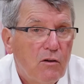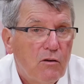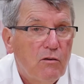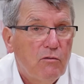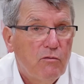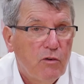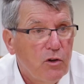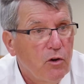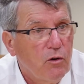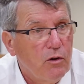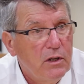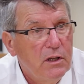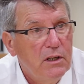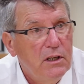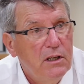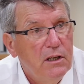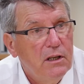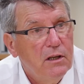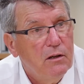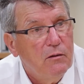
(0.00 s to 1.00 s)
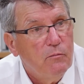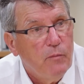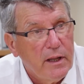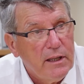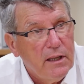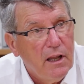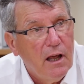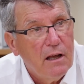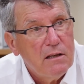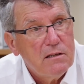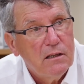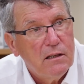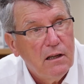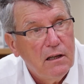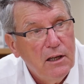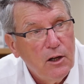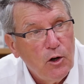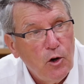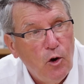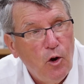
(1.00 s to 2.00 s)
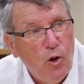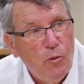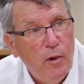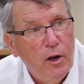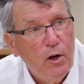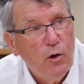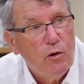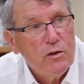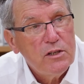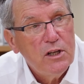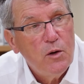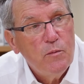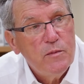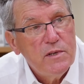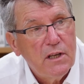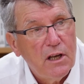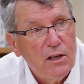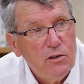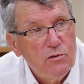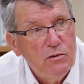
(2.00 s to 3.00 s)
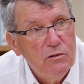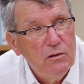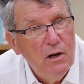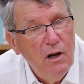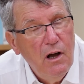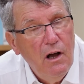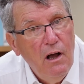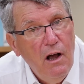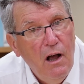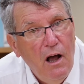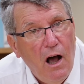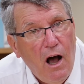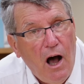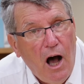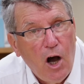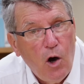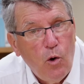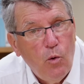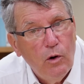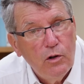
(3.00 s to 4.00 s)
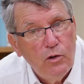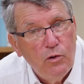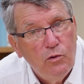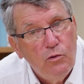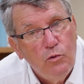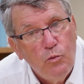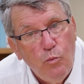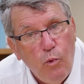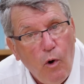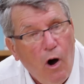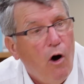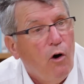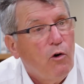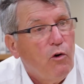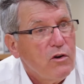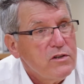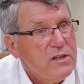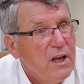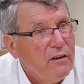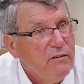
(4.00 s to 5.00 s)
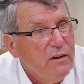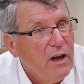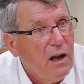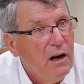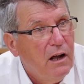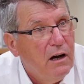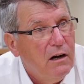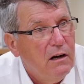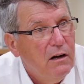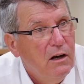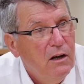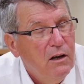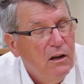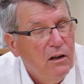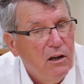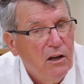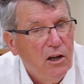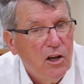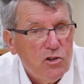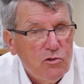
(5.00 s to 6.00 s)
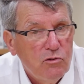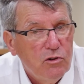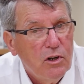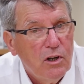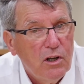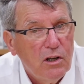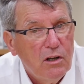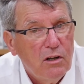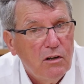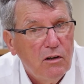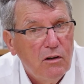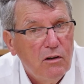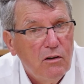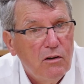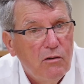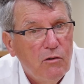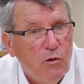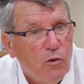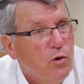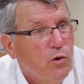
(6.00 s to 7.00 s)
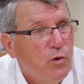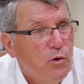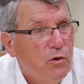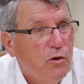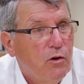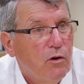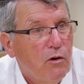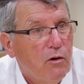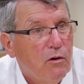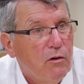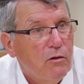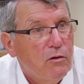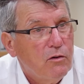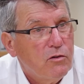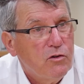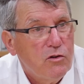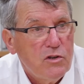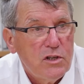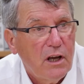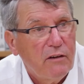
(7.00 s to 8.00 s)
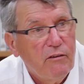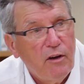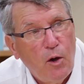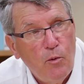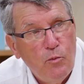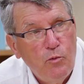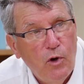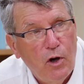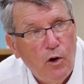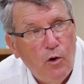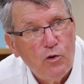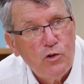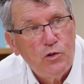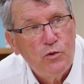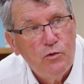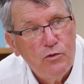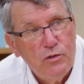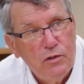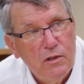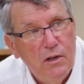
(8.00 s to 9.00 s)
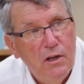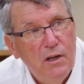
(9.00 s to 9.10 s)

vendredi matin, c'est-à-dire le lendemain du conseil d'administration, à quoi tu pourras encore servir là Et j'en ai conclu que je ne servirai plus à grand-chose.